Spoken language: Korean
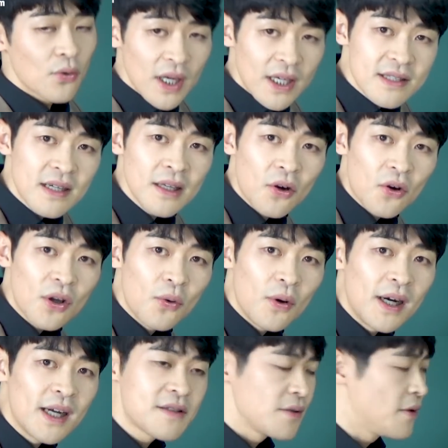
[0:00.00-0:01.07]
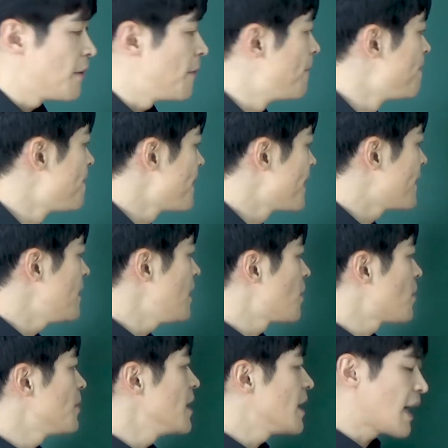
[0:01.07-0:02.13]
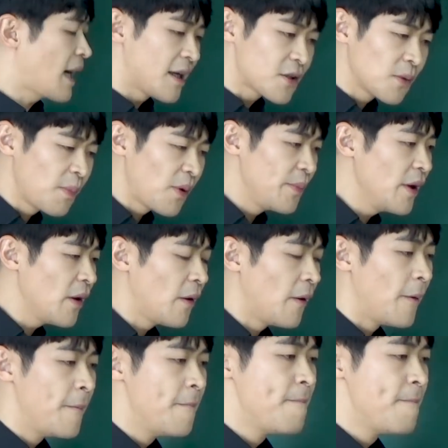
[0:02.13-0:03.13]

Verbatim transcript: 굉장히 어려워하죠. 근데 여러분 이 가정법이요.